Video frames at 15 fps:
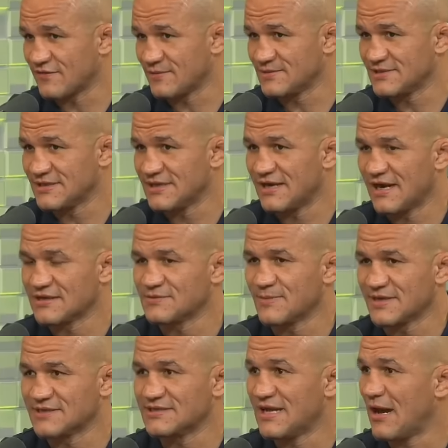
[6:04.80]
vamos dizer, de arte
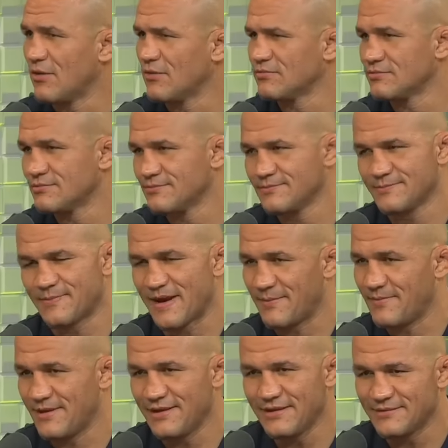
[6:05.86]
marcial, para é,
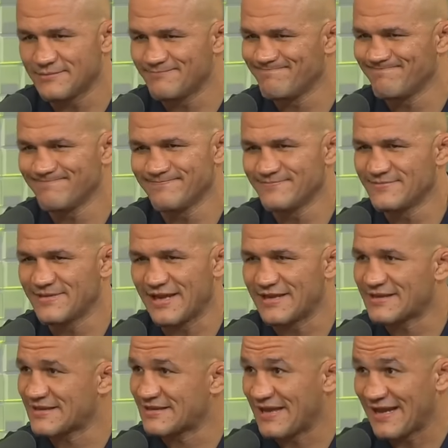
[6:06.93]
mim, é. tem que
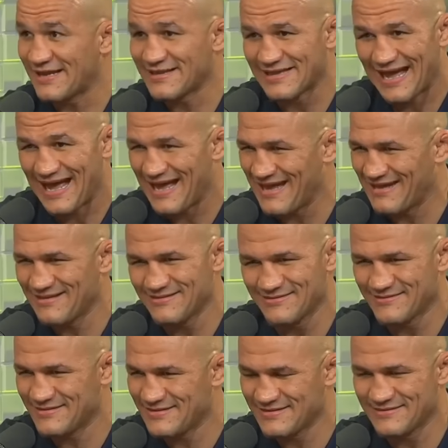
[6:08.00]
estar tem que
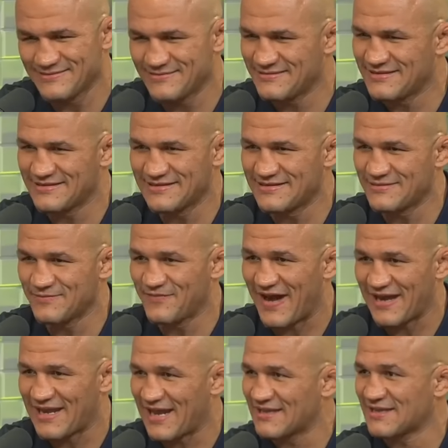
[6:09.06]
tá hum,
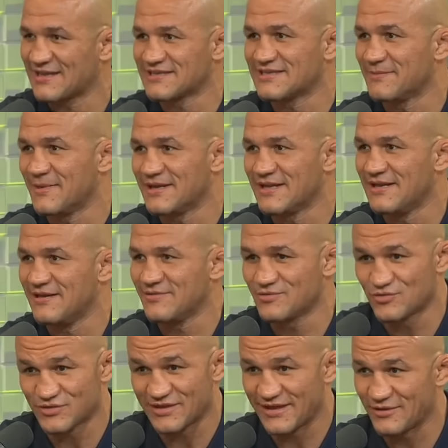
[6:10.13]
variada na semana ali,
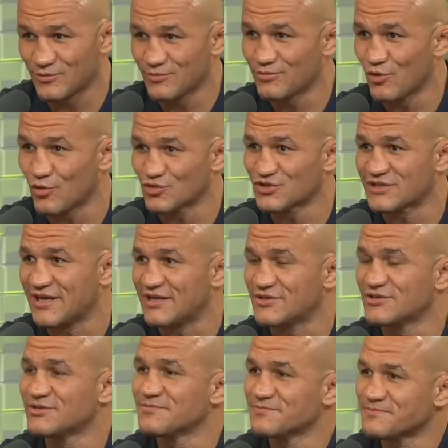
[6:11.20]
treino
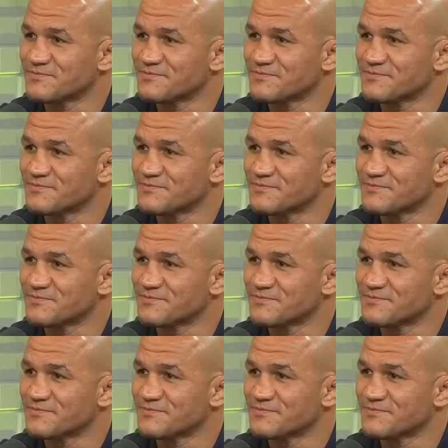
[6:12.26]
constante.